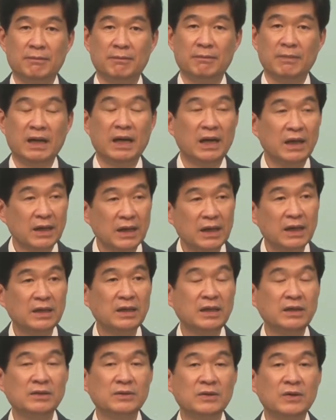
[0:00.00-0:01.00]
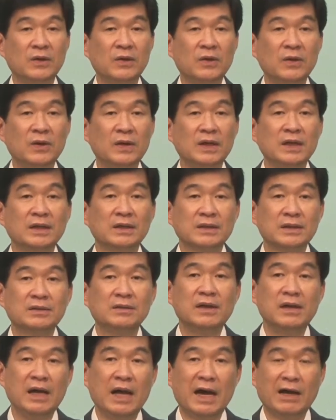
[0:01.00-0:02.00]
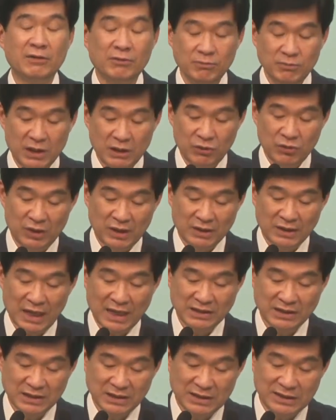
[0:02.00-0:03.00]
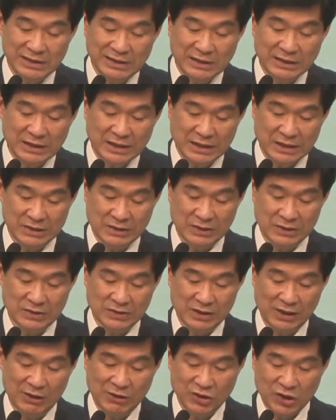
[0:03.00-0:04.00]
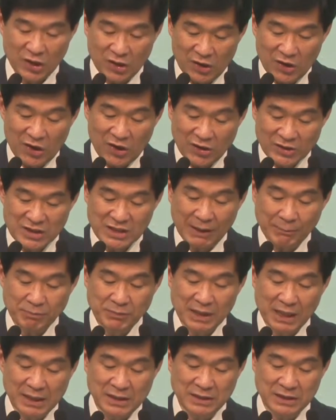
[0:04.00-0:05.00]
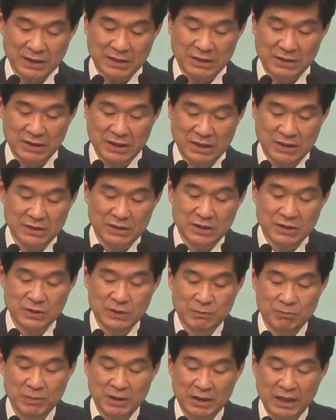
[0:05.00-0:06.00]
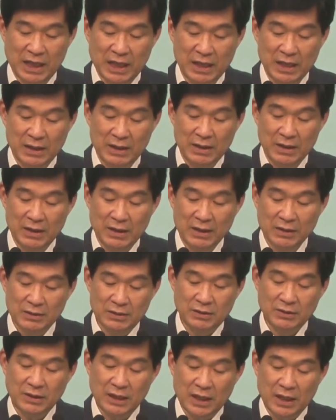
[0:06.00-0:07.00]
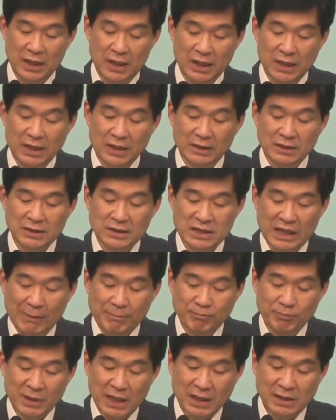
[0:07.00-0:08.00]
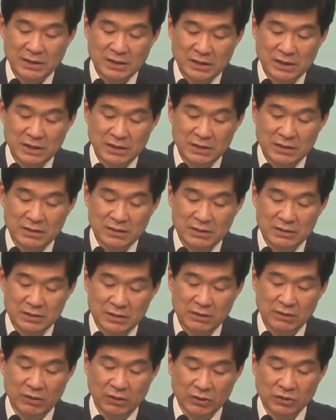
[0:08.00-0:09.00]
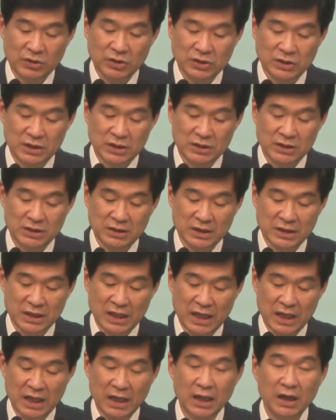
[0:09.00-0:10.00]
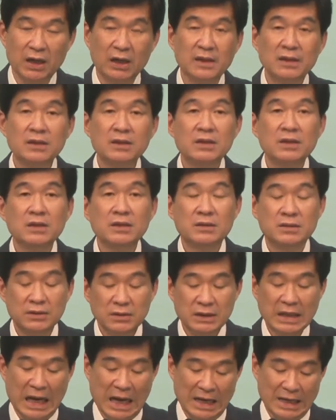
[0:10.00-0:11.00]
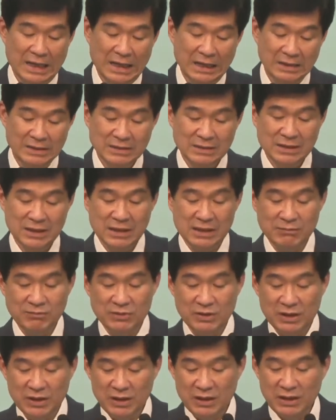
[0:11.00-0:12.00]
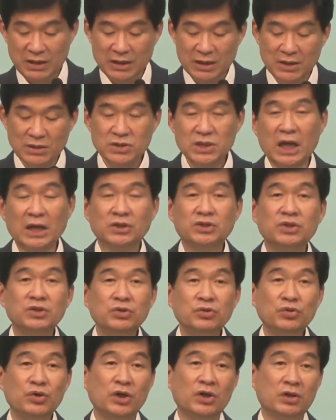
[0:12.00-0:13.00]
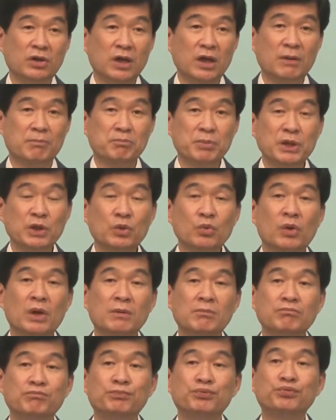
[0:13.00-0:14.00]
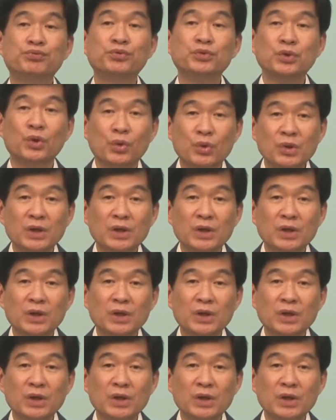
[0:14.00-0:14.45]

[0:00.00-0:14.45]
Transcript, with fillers: 가나안에는요, 그들 나름대로의 다 신들이 있었어요. 여러 잡다한 신들이 있었습니다. 그런데 그 잡다한 신들은 어떤 신들이냐? 그 가나안 사람들이 자신들에게 필요한 풍요를